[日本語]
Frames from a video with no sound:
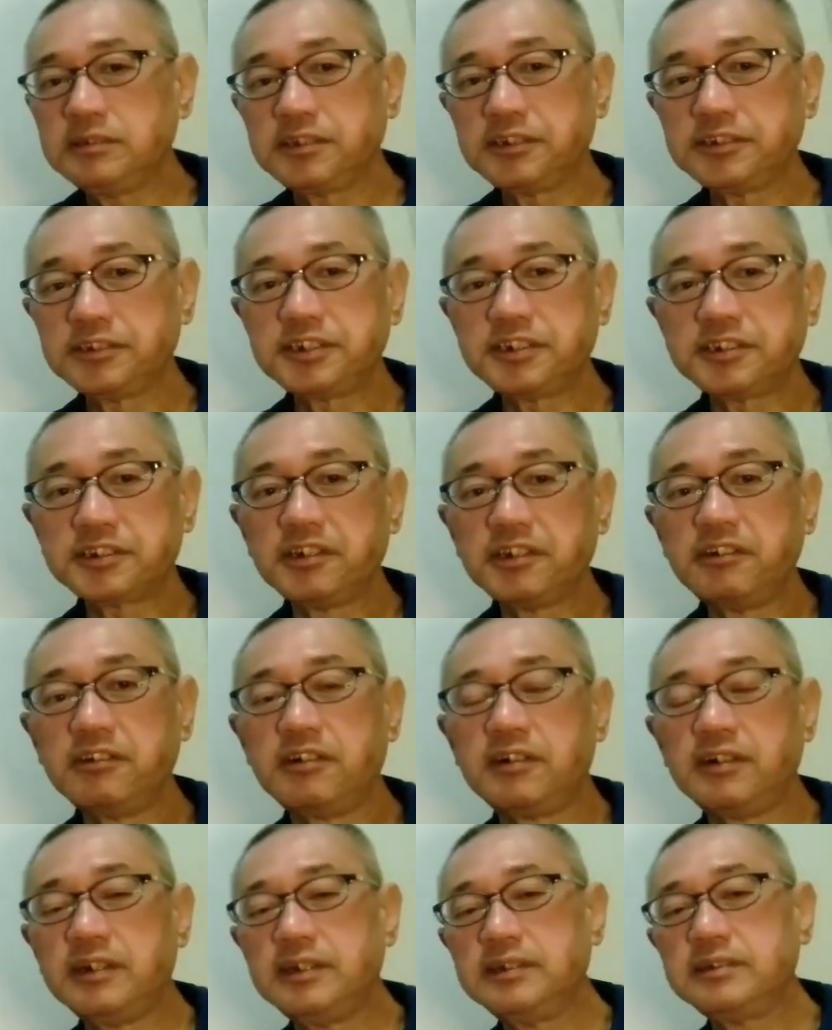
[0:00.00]
そうする
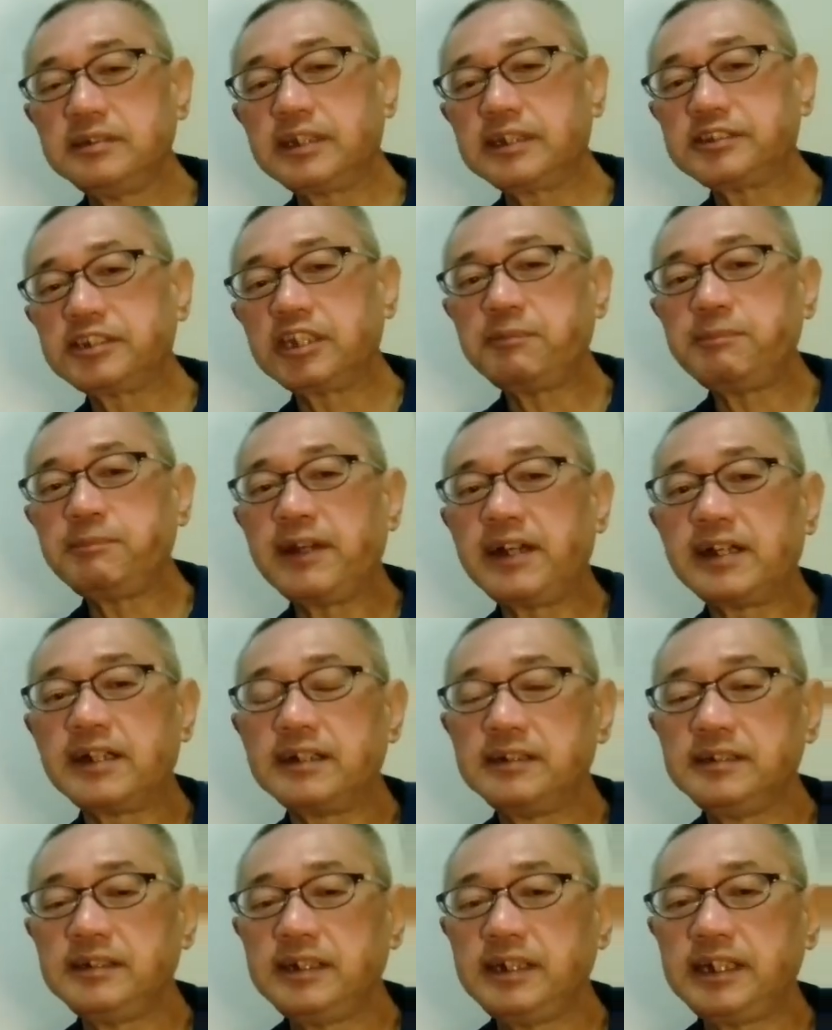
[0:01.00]
と、例え
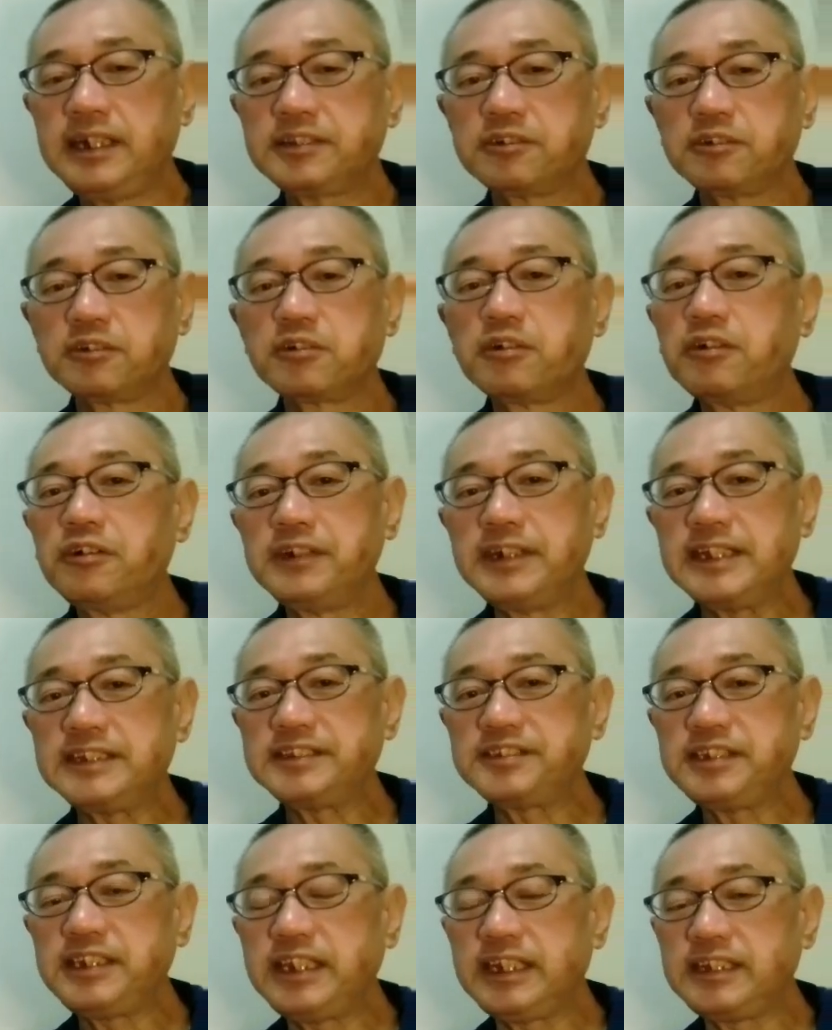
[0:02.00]
ば、えっ、ー、と、光
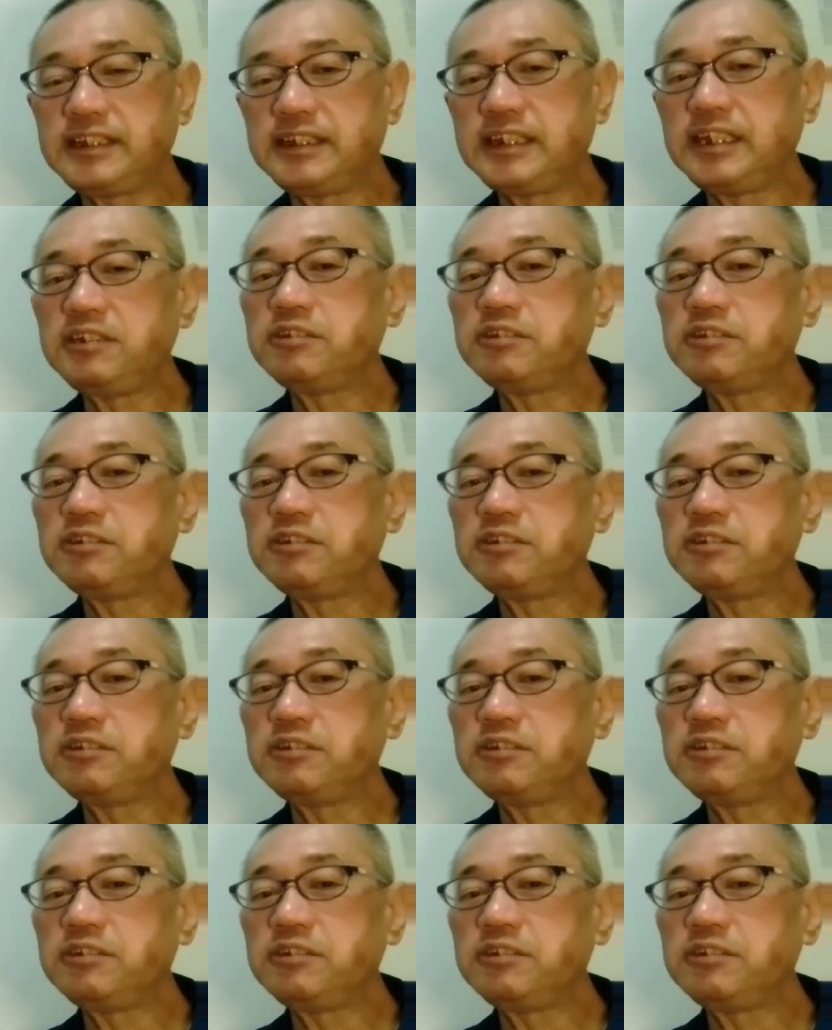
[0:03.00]
熱費っ